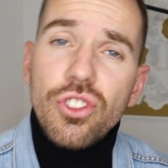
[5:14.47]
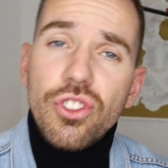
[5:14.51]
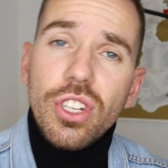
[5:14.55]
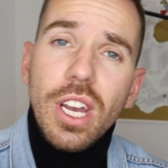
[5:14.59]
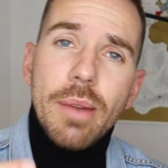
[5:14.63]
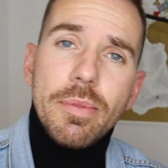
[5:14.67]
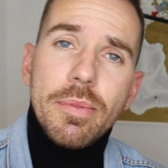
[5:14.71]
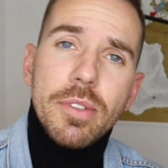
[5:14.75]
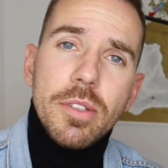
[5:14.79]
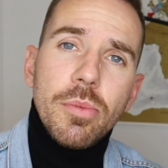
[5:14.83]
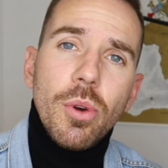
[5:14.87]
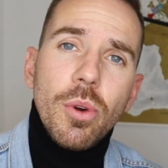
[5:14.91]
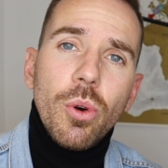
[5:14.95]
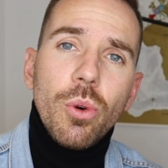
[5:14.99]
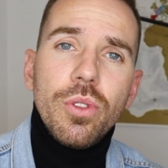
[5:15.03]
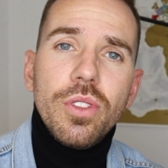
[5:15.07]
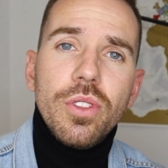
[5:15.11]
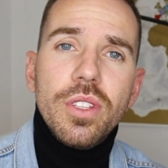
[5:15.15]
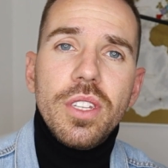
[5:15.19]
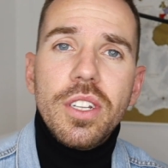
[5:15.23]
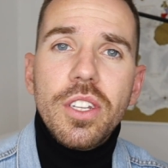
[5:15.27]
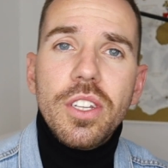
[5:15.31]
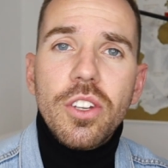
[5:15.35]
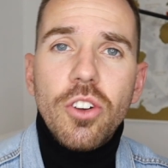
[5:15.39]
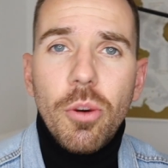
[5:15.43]
Schreibt es mir unten
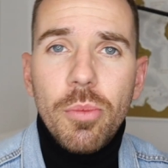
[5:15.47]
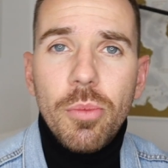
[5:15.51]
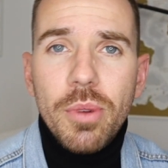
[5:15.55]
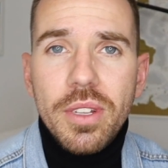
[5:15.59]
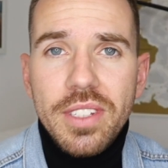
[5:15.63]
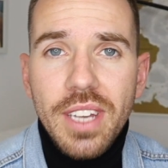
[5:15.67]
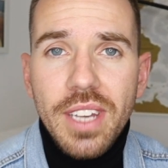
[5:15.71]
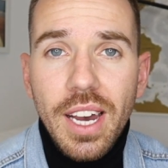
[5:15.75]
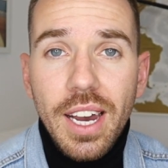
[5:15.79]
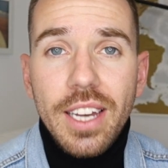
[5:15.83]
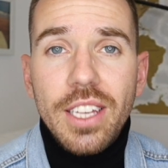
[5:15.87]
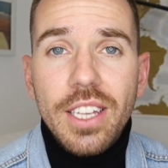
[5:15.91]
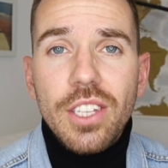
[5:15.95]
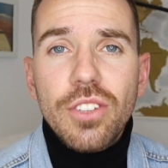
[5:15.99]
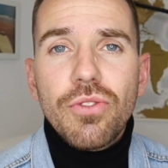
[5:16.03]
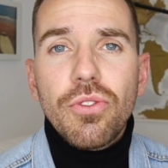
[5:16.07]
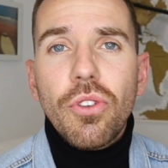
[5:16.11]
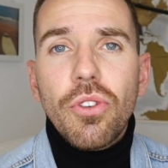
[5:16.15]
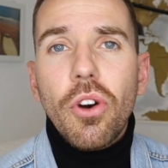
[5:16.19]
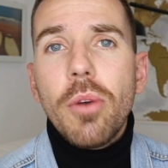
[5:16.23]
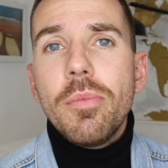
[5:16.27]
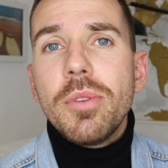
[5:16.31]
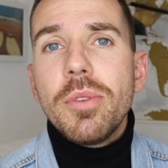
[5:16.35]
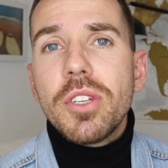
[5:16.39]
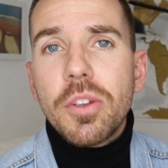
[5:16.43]
in die Kommentare. Ich
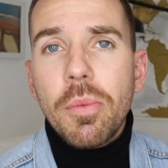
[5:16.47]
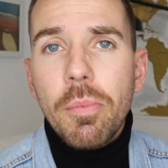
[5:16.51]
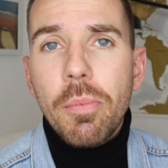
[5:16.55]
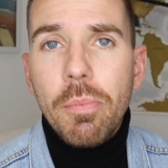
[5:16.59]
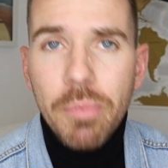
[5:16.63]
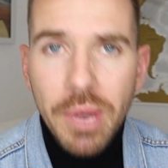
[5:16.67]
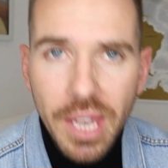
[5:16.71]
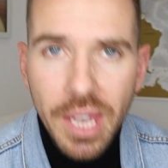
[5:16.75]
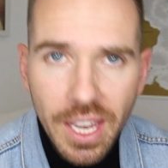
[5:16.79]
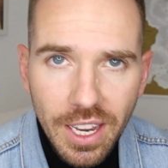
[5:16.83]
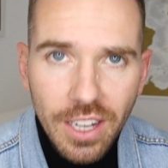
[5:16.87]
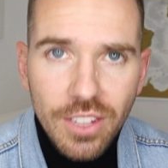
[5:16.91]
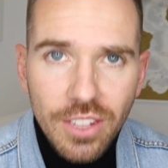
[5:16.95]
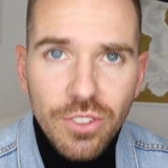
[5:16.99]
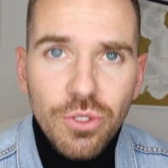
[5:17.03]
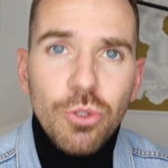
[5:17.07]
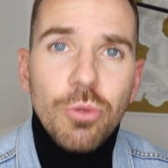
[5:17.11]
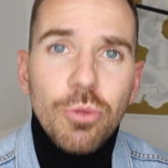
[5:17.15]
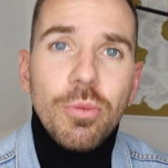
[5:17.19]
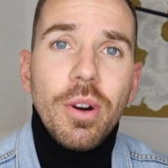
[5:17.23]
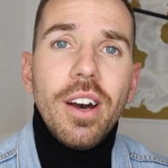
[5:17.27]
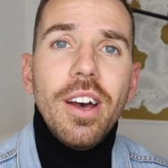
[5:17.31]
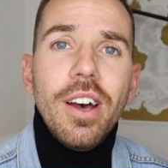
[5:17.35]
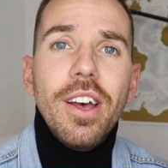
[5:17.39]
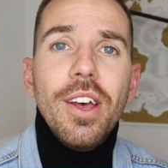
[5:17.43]
freue mich mega
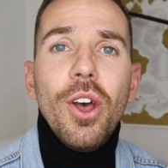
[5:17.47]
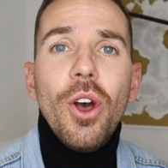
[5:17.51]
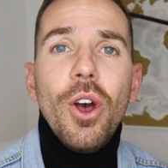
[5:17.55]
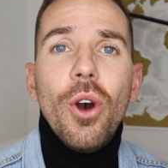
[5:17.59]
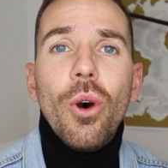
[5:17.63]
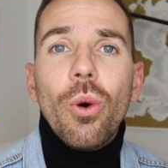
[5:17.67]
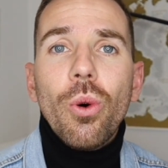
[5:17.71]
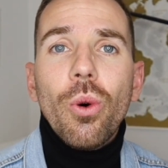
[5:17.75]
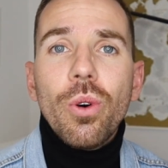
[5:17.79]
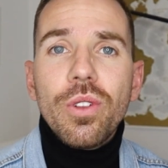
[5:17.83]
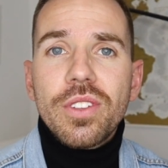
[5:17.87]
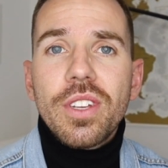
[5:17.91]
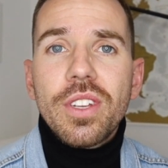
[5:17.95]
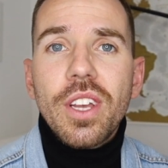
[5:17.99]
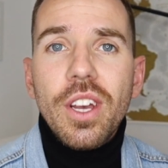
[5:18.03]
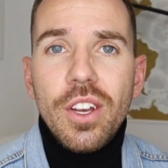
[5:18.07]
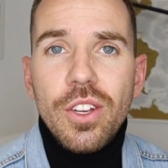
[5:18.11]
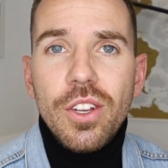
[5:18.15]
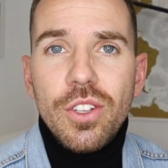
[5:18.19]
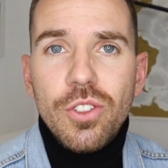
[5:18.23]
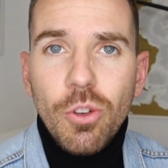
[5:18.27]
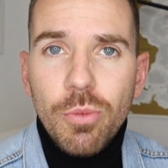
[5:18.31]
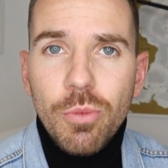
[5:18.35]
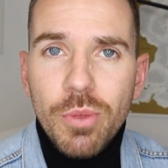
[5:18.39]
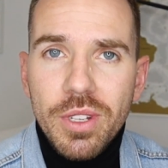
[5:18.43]
drüber und
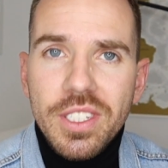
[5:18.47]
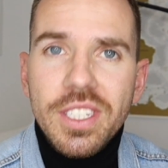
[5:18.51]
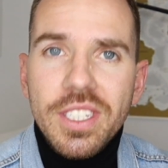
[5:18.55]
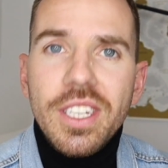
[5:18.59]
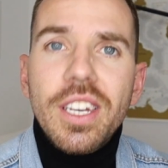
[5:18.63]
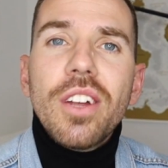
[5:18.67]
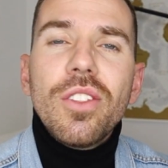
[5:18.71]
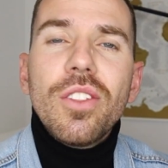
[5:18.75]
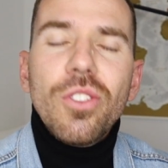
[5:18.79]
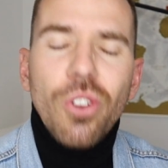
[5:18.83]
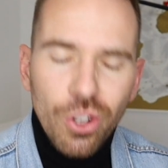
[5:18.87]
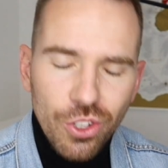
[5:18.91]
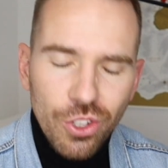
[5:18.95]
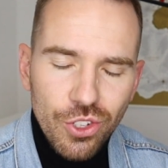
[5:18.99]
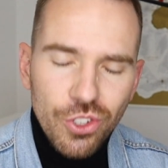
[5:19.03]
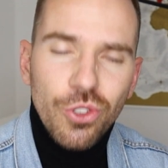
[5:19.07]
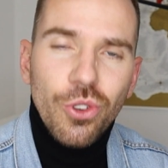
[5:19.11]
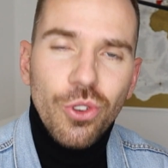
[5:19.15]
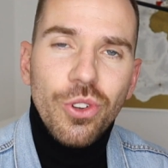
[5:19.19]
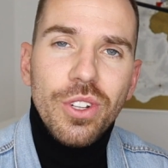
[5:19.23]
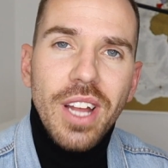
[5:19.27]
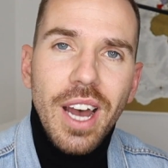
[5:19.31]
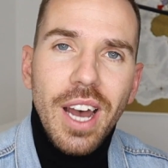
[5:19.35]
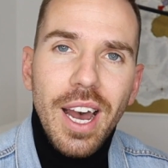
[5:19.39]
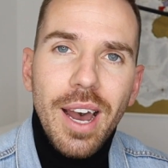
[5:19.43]
somit hier noch einen
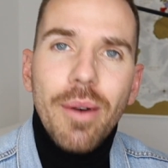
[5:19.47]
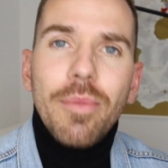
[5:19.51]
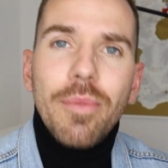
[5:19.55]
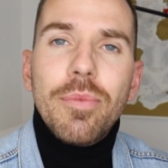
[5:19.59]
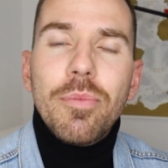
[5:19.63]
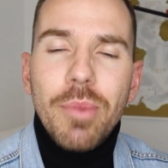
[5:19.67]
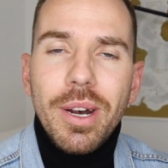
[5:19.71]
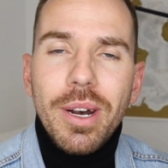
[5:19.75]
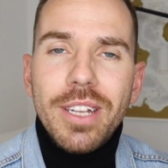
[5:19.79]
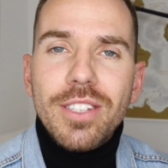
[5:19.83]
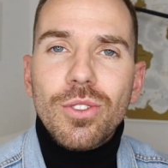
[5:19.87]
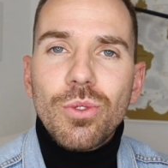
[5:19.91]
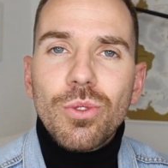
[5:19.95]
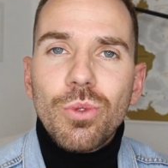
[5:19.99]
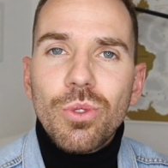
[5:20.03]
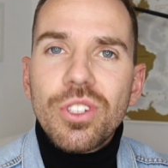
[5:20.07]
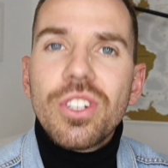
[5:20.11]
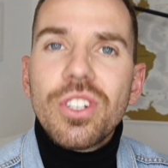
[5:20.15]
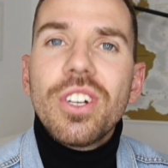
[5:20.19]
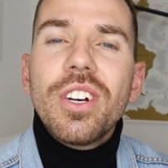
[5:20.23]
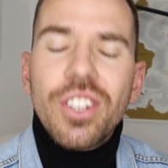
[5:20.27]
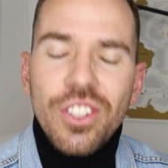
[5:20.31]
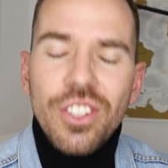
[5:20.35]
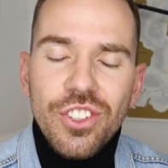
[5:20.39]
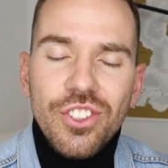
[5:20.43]
schönen Abend. Macht's gut.
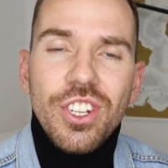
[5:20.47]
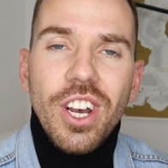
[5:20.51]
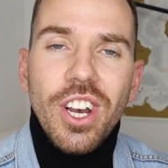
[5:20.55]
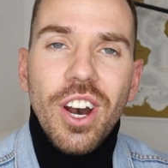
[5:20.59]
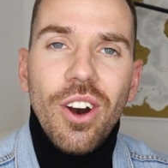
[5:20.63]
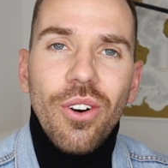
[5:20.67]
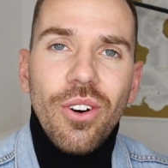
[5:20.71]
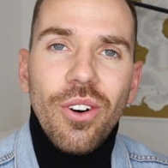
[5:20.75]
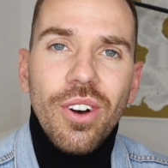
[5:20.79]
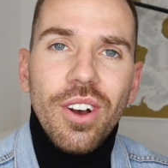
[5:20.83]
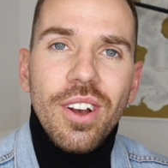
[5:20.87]
Ciao.